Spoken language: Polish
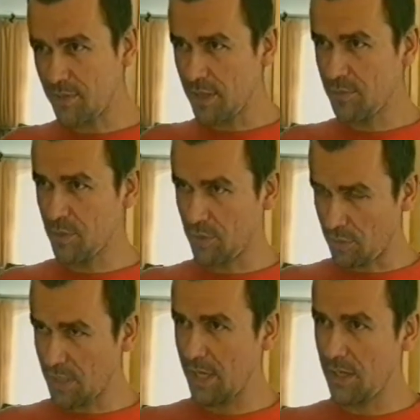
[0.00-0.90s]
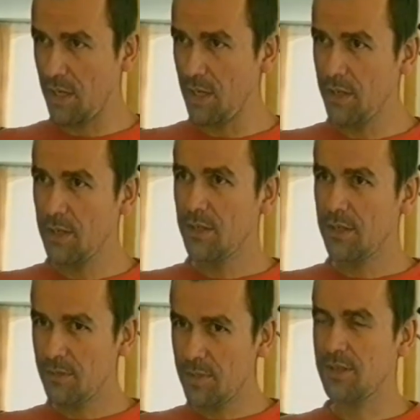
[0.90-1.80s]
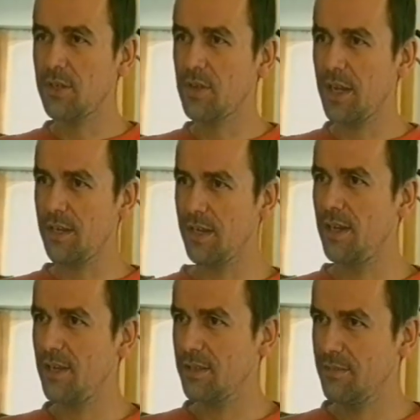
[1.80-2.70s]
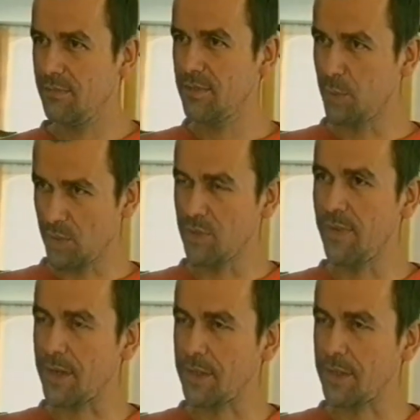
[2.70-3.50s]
skomasowaliśmy to do trzech dni i będzie konkretnie, a w sposób